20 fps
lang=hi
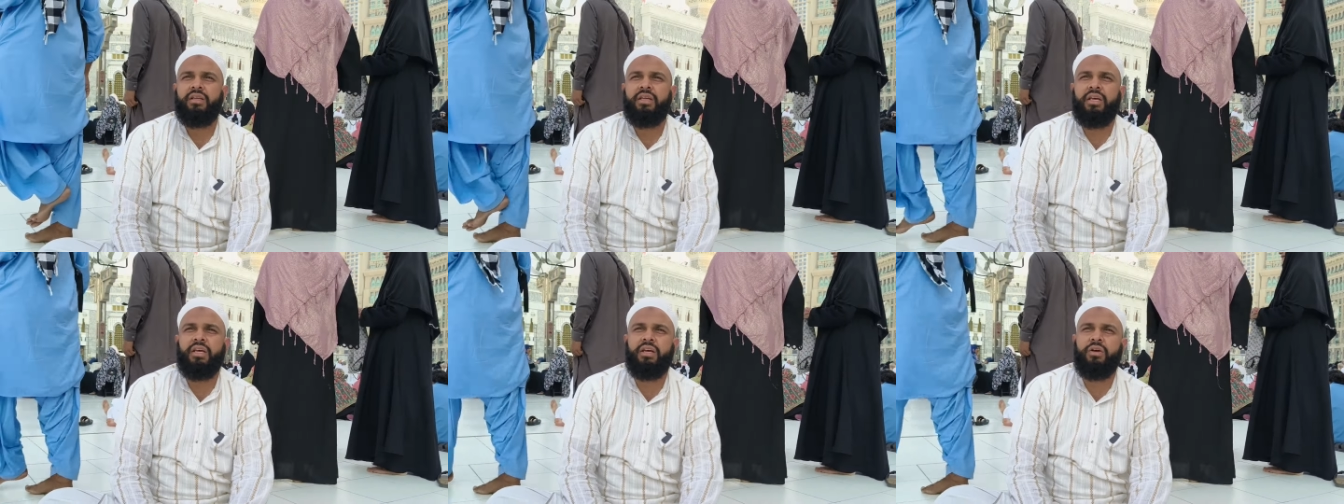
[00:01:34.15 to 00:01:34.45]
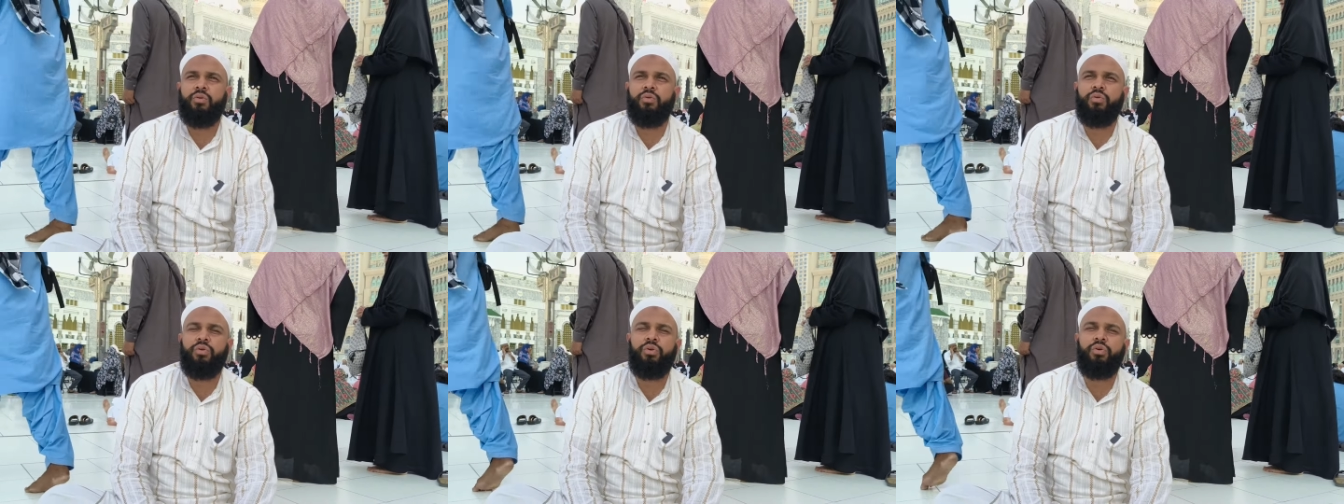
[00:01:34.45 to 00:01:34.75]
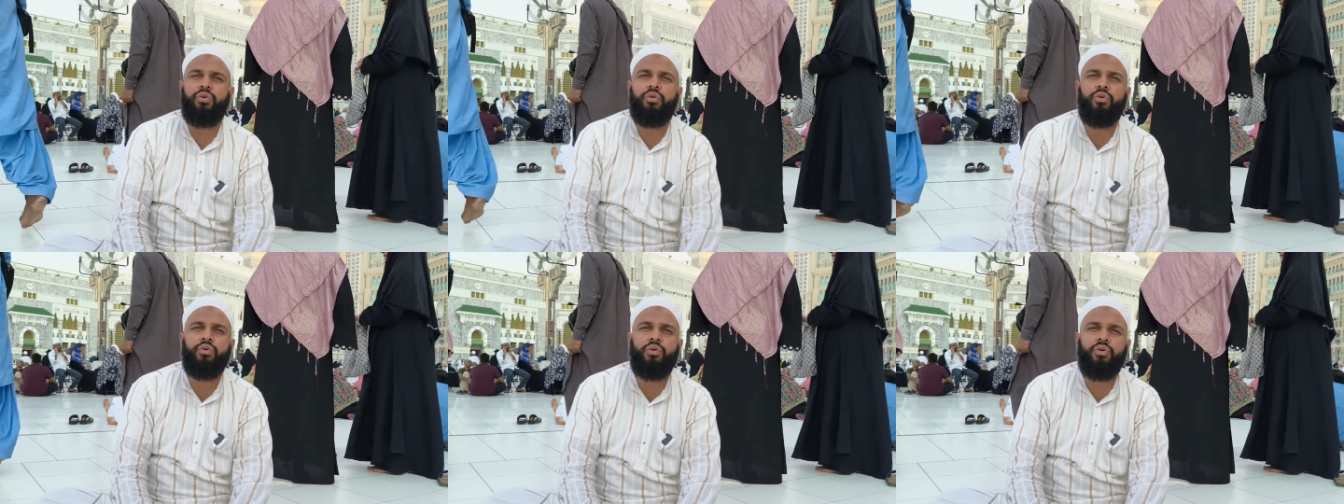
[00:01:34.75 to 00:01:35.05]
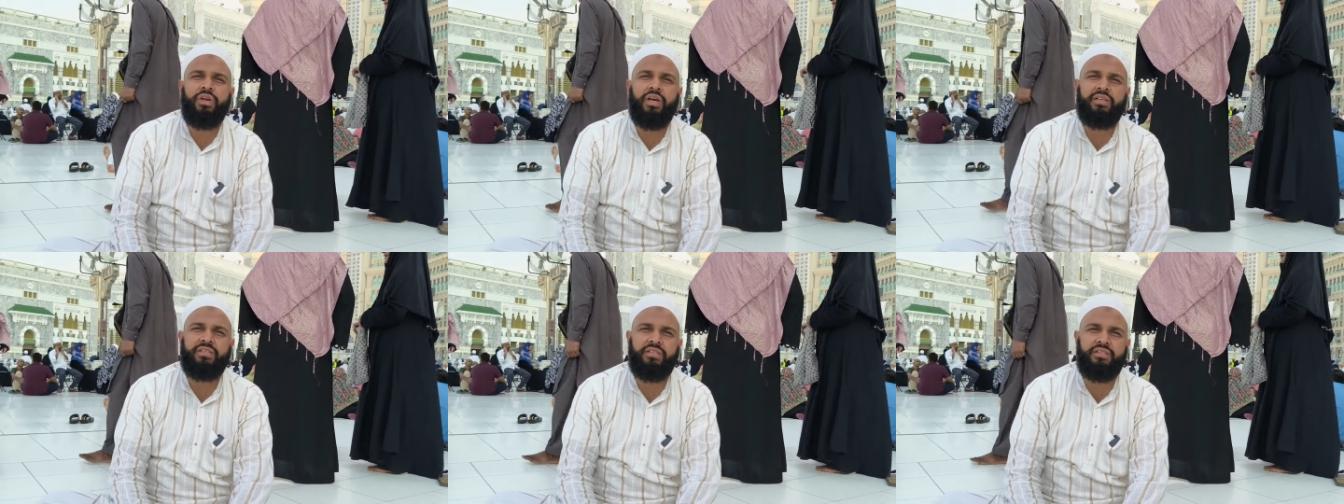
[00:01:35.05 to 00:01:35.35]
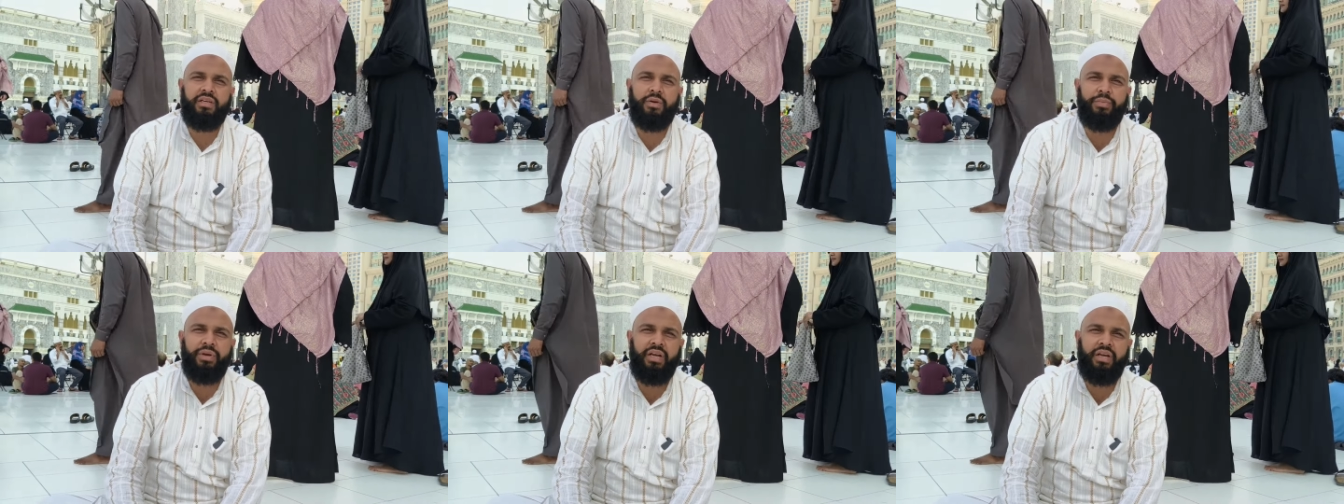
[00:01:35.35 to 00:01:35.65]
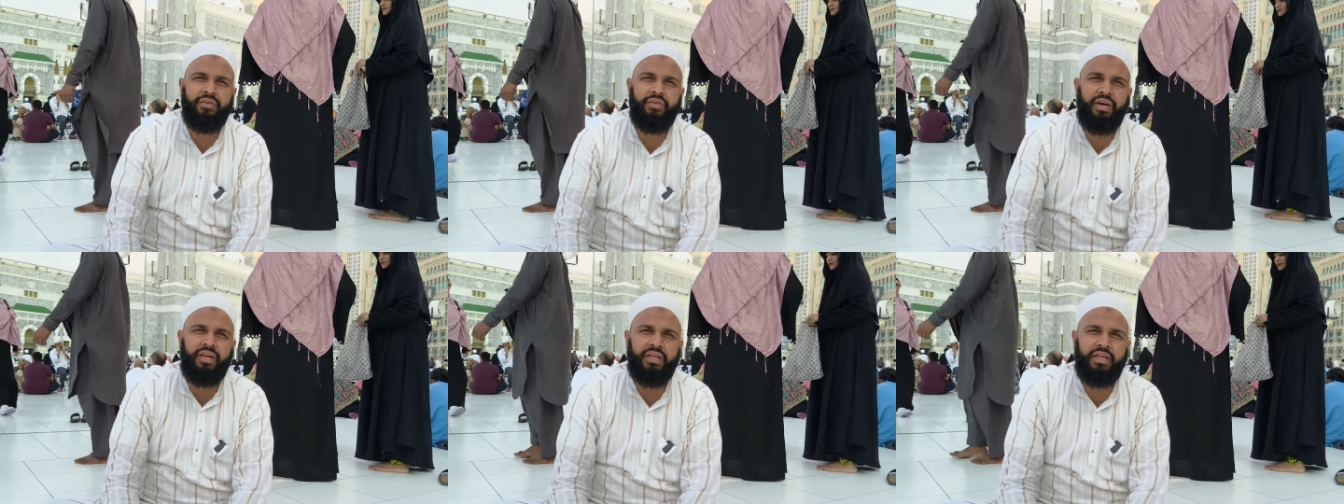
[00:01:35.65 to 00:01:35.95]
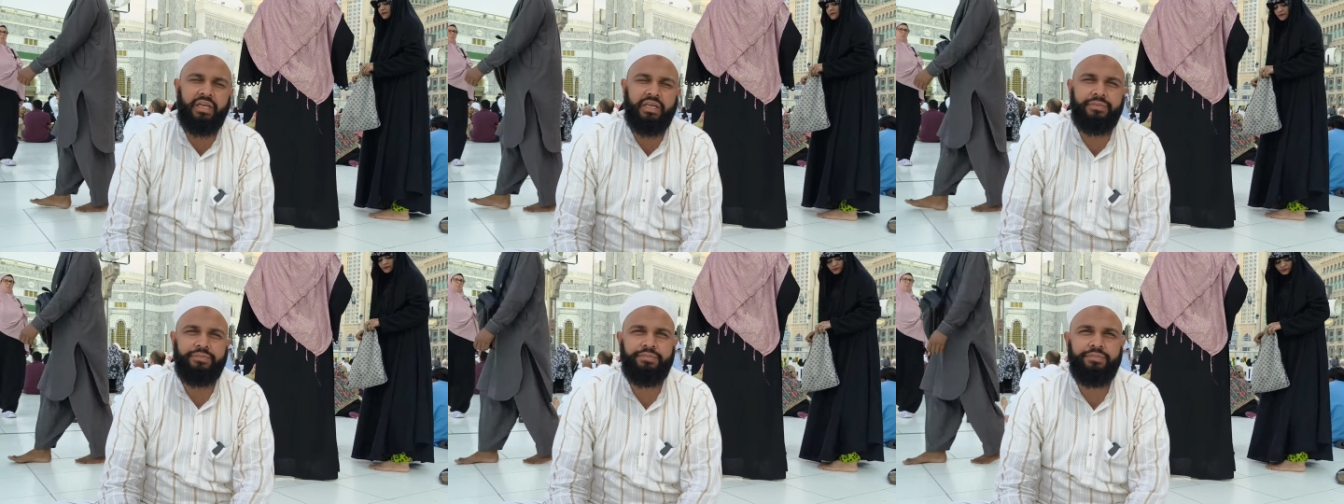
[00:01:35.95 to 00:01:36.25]
कि उन लोगों को क्या सज़ा मिलने
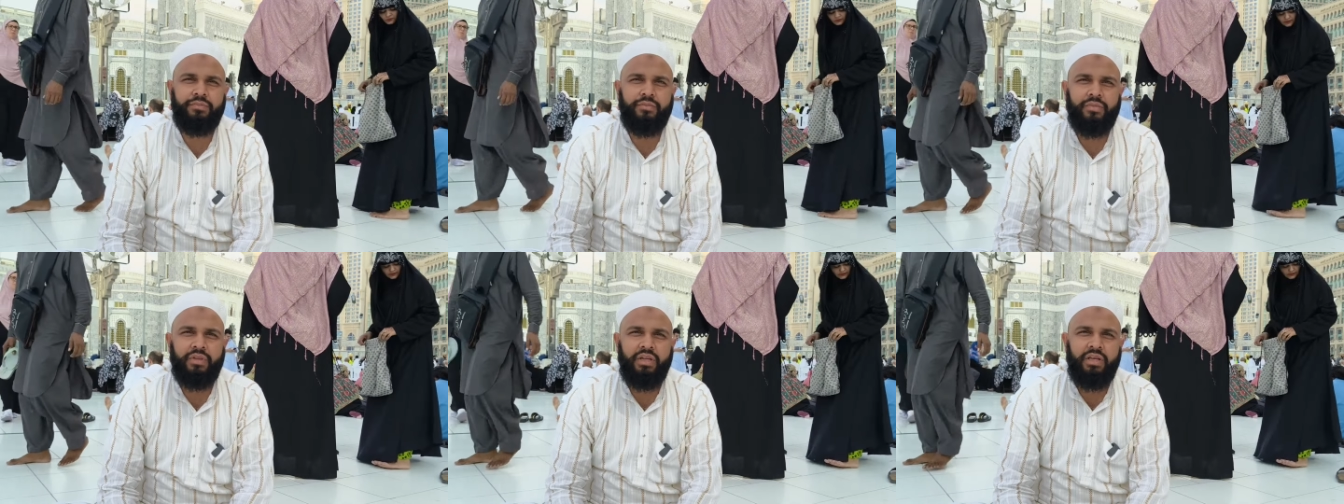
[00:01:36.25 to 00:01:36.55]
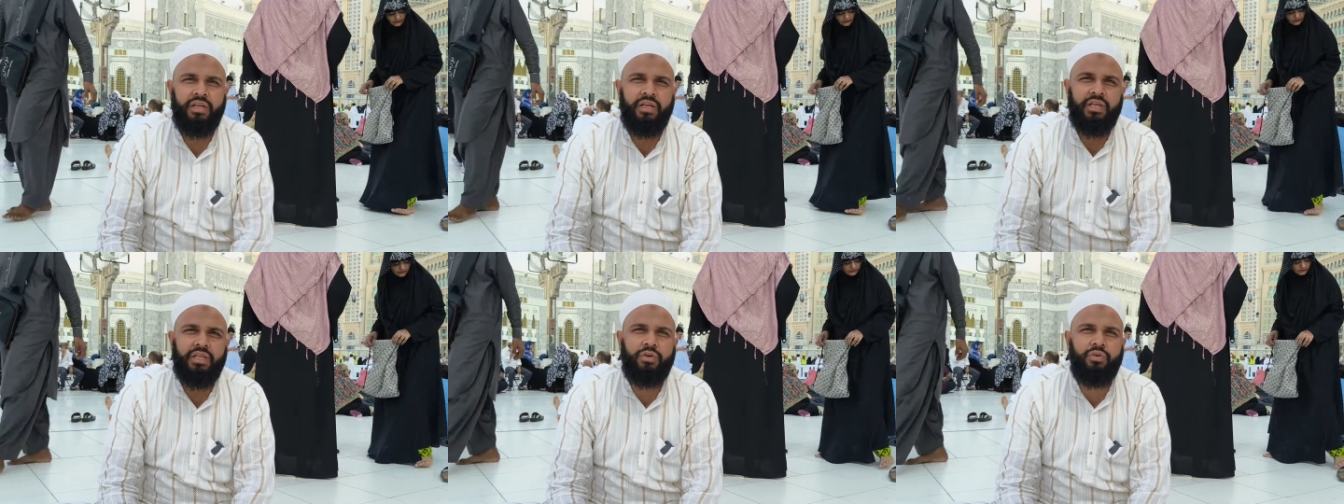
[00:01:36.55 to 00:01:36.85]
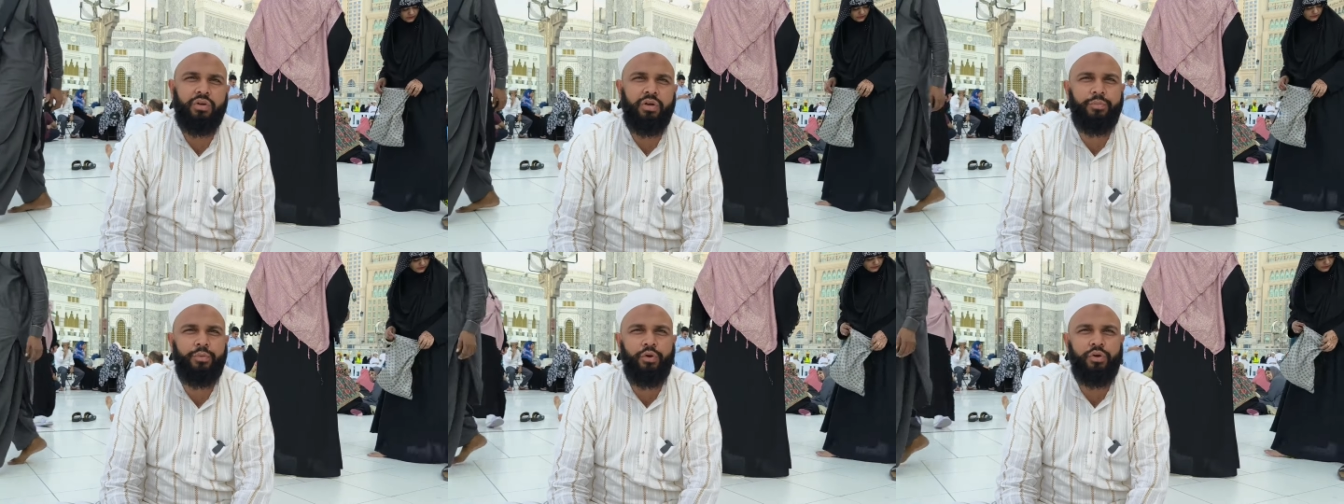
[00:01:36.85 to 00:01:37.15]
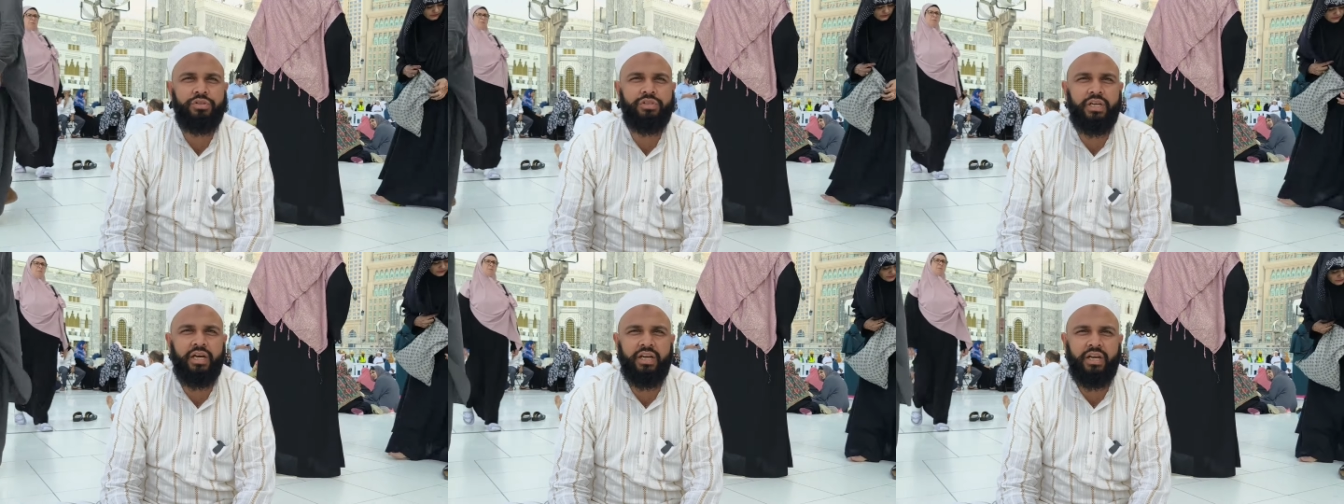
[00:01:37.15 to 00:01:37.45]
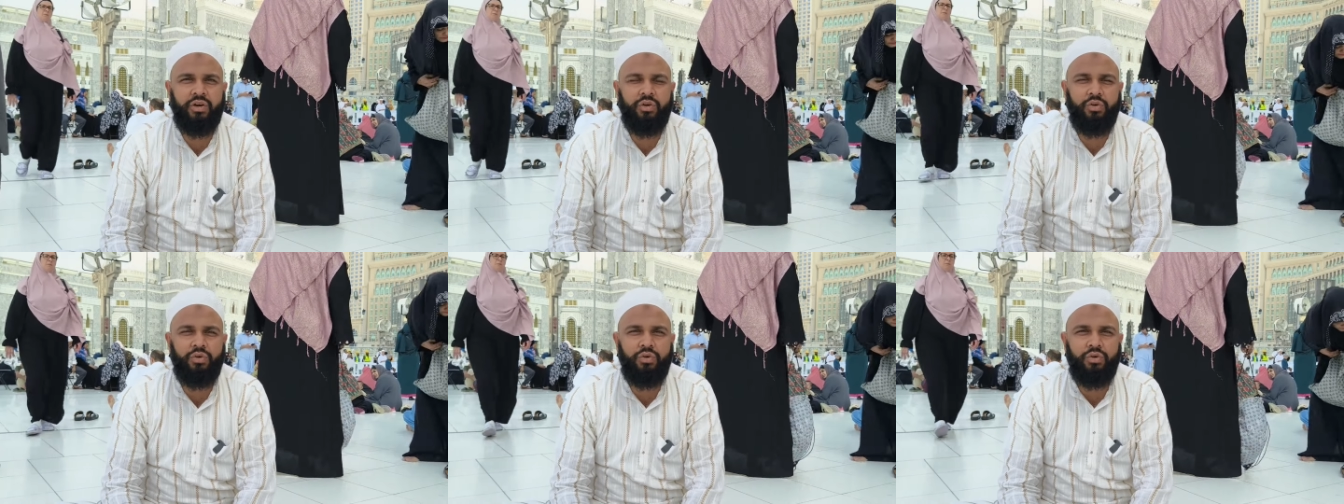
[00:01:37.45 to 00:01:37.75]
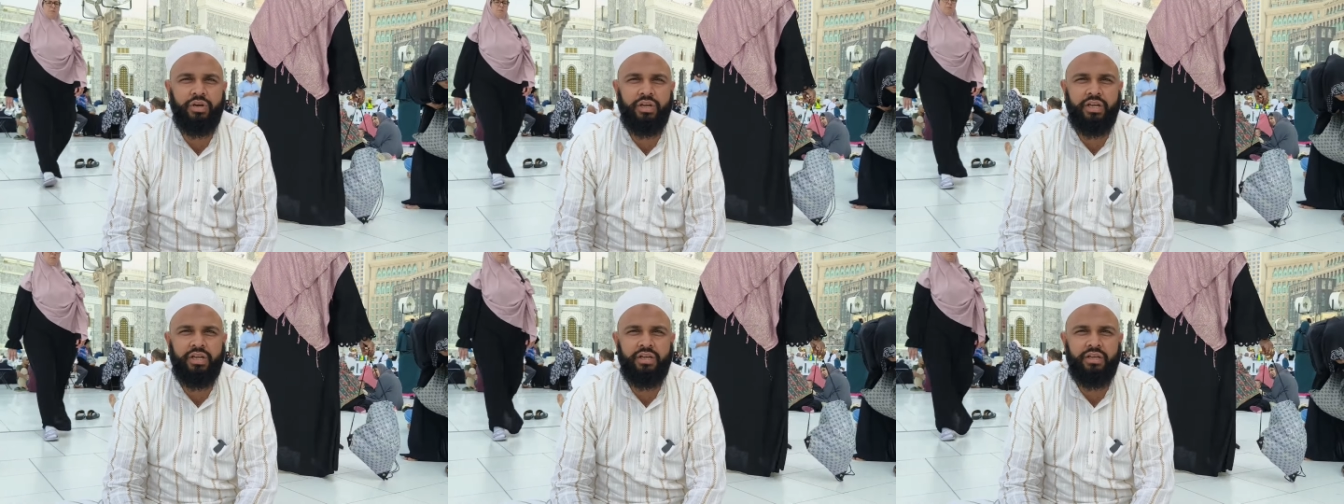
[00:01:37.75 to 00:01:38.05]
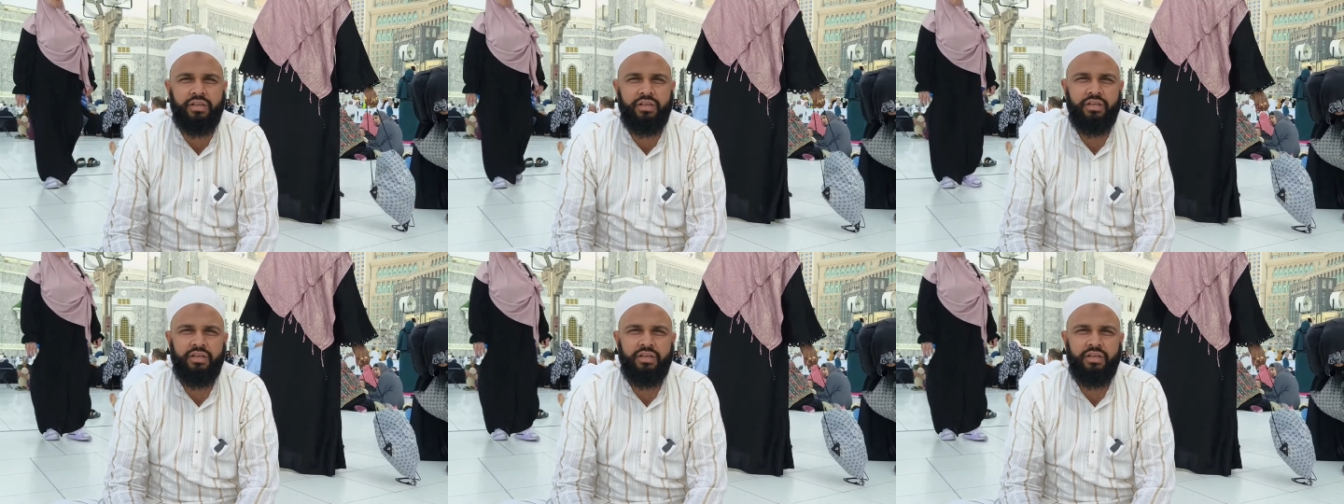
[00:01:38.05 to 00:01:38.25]
वाली है क्योंकि बहुत सारे लोगों ने